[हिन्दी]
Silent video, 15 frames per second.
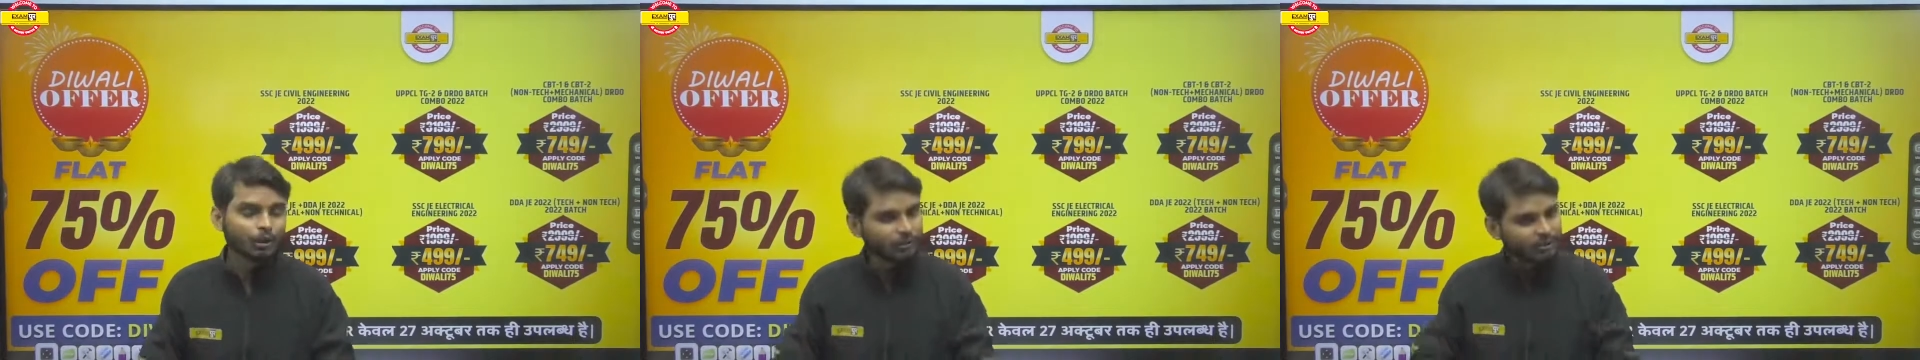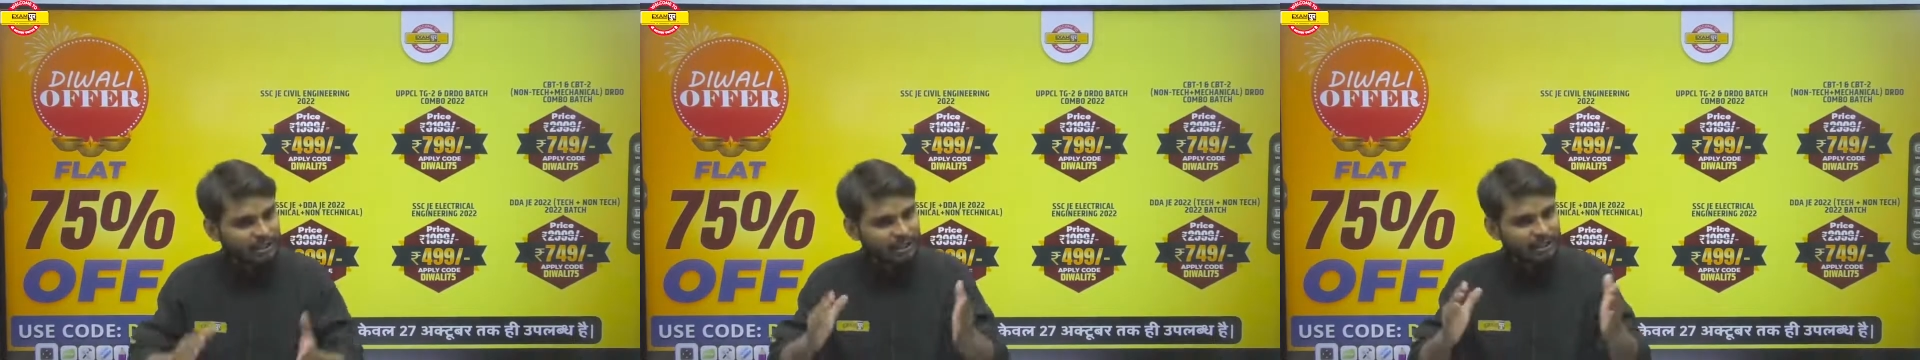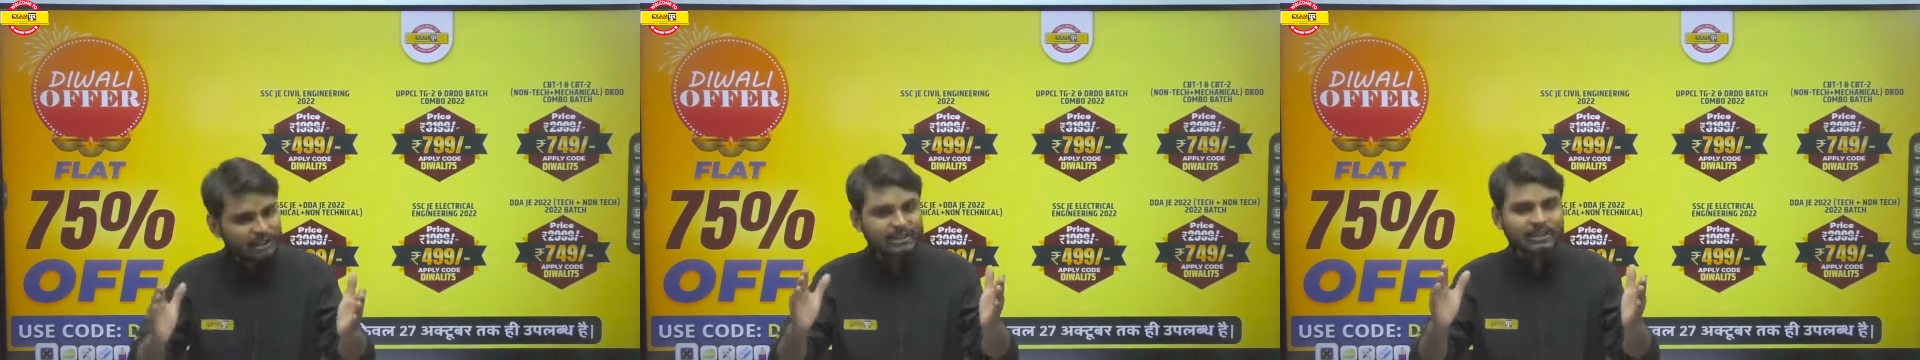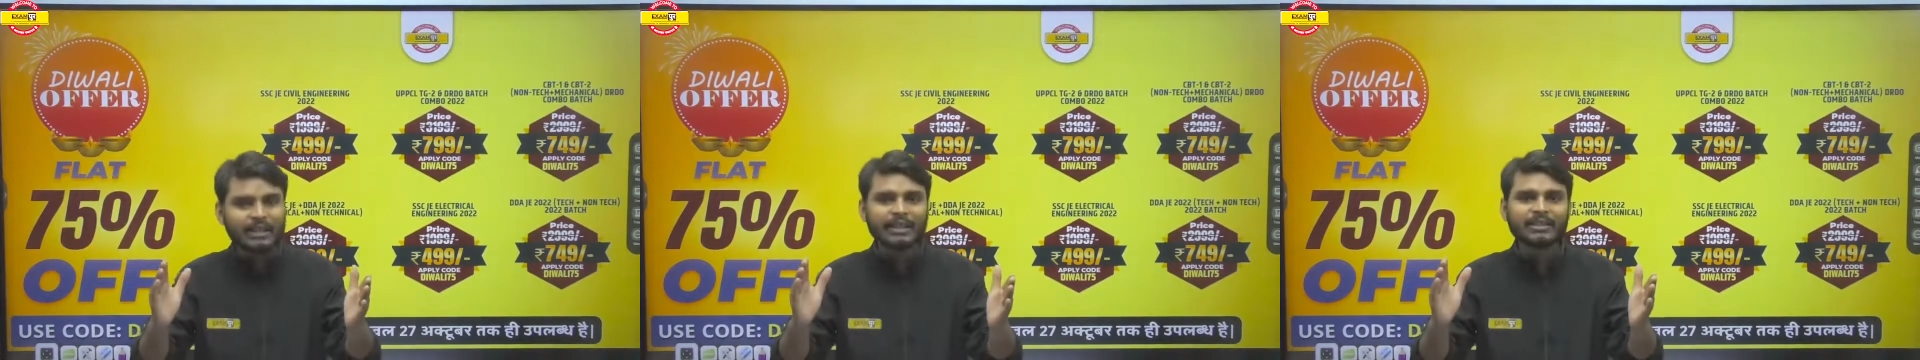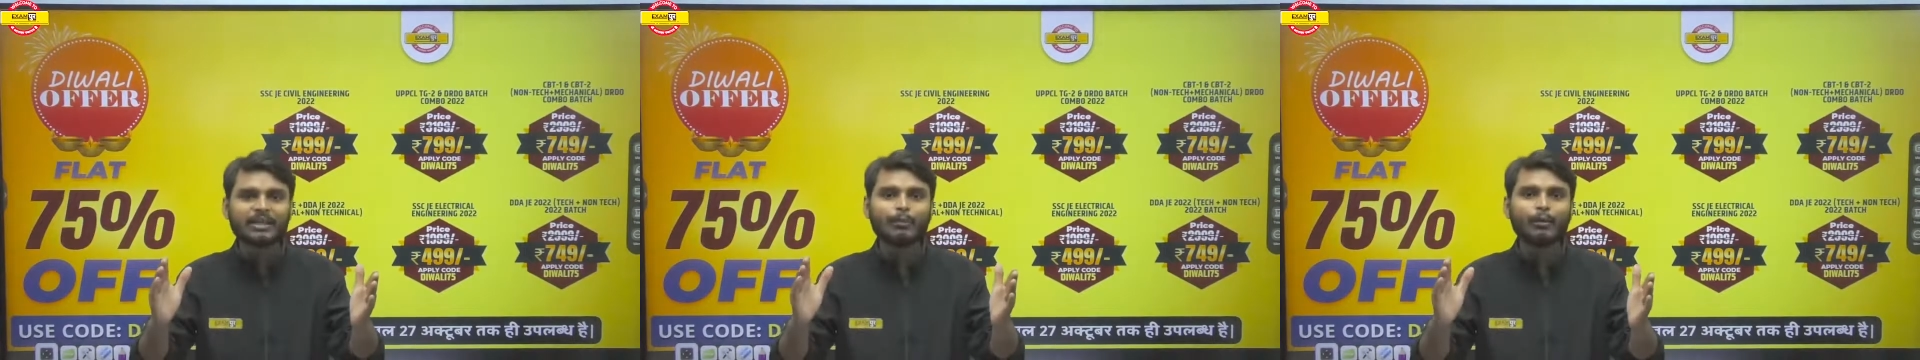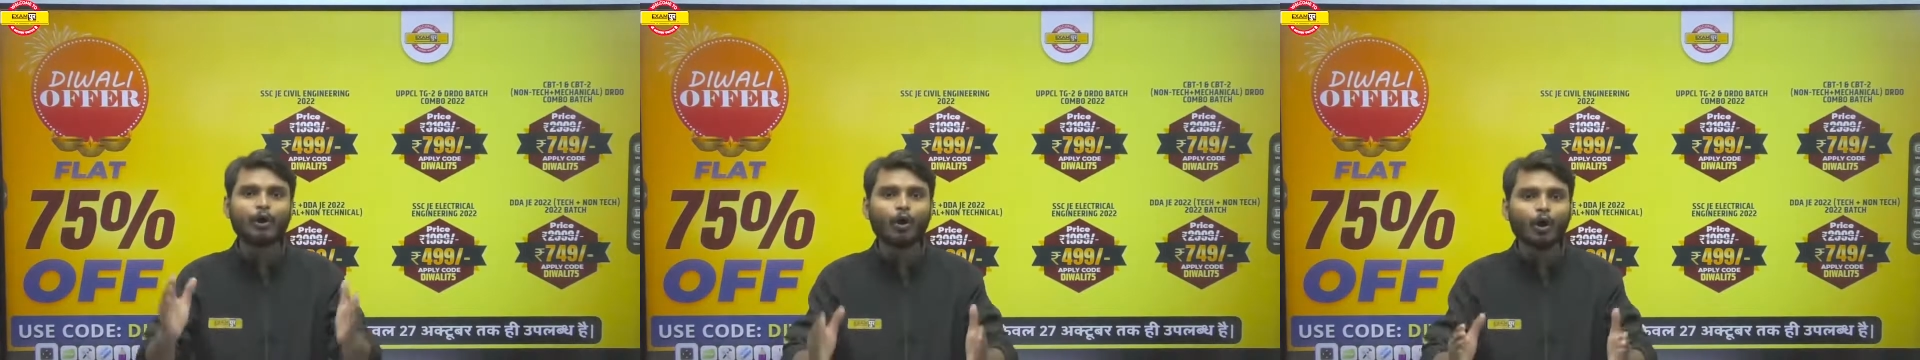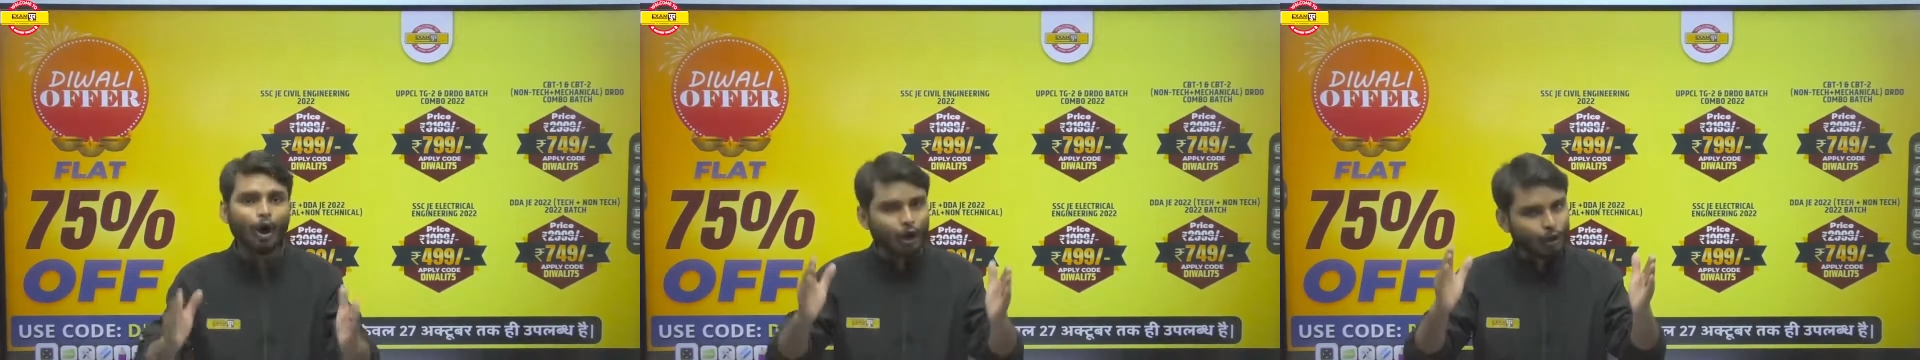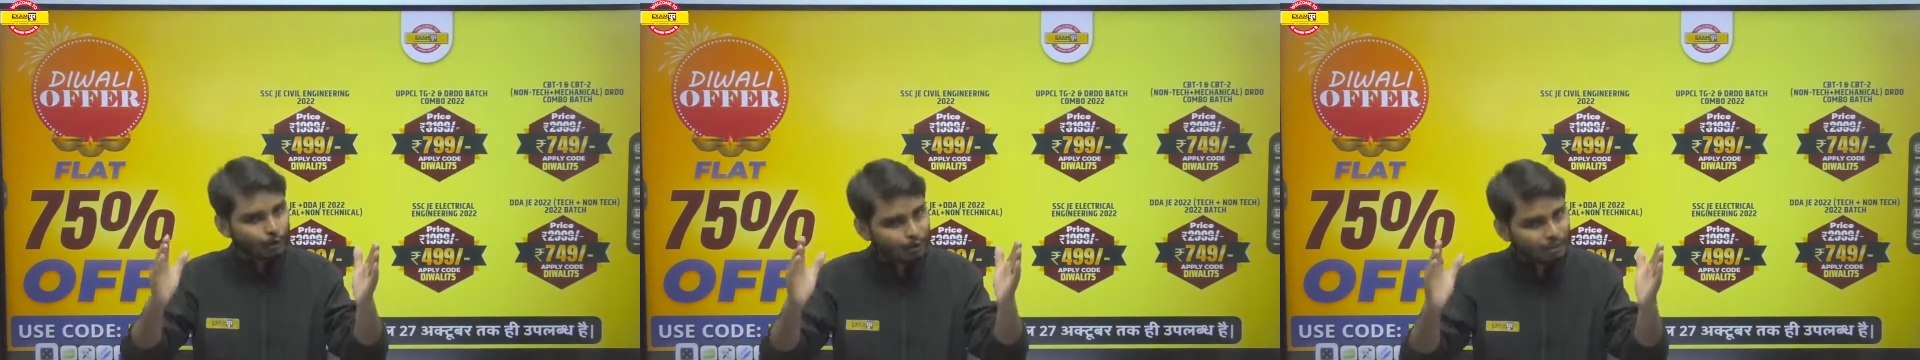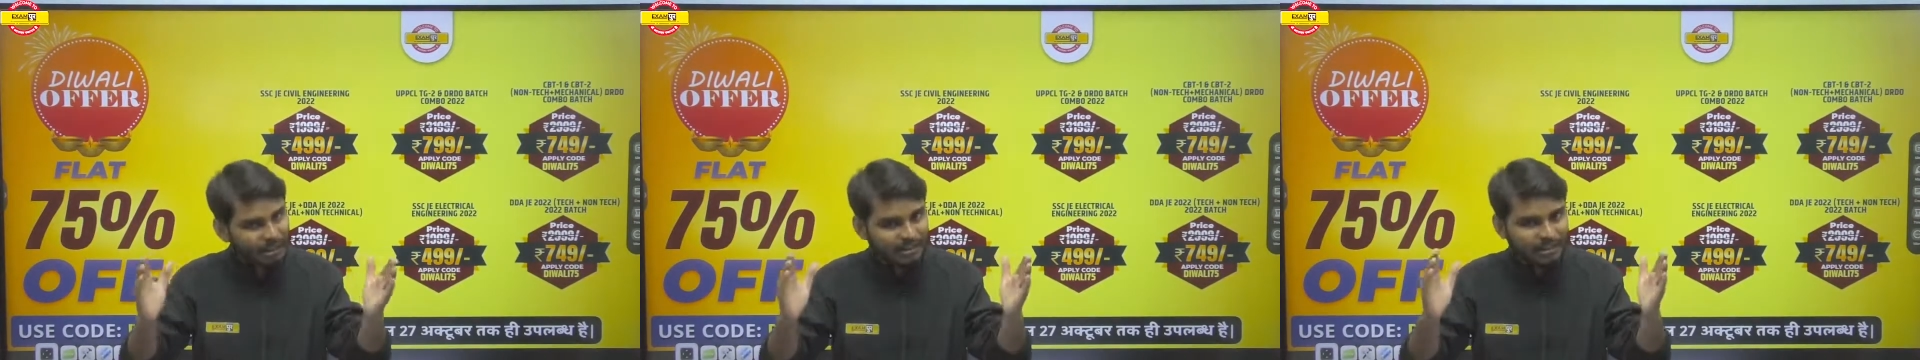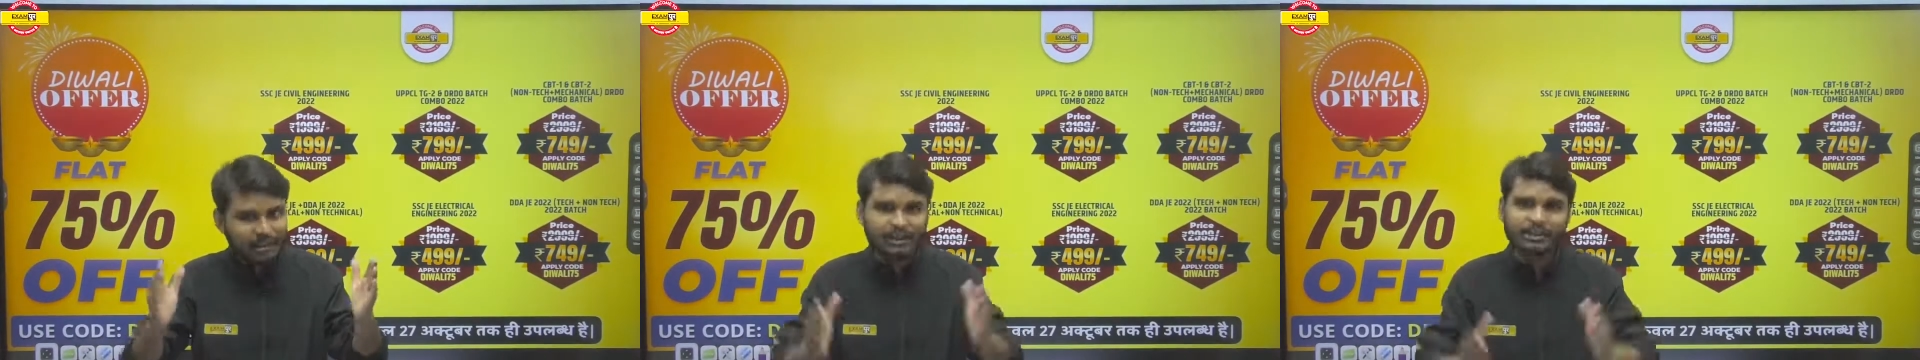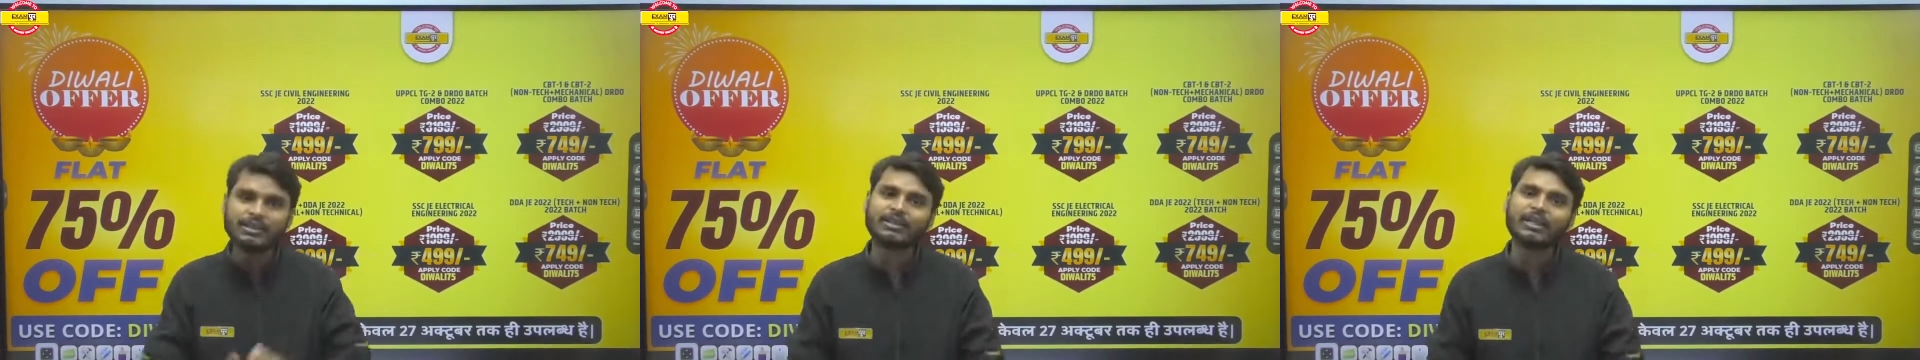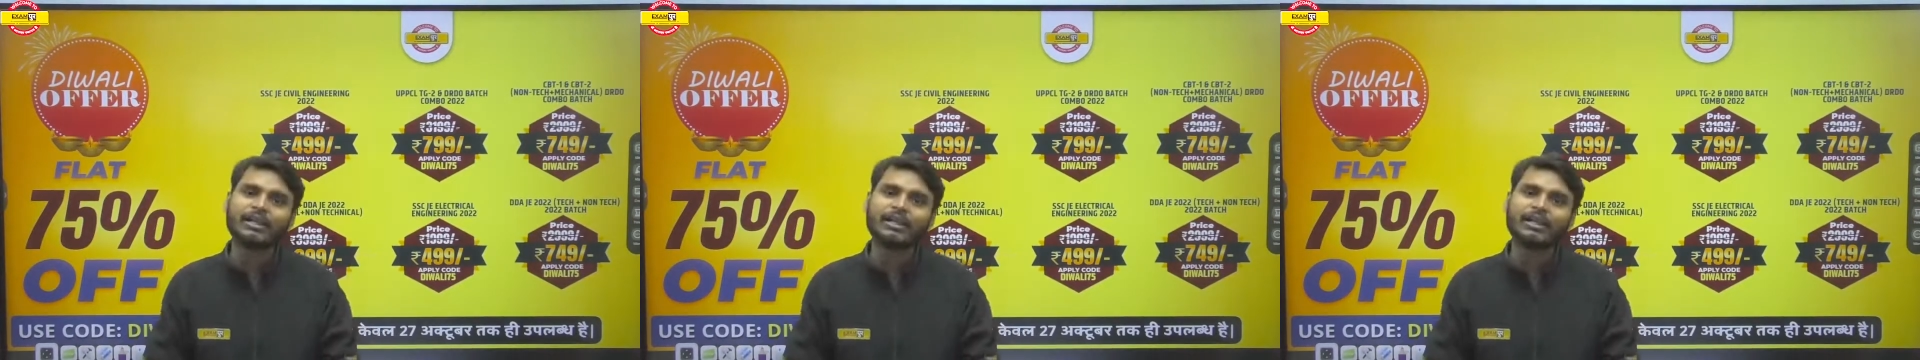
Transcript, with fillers: तो जल्दी से जाइए सभी लोग और उसे जल्दी से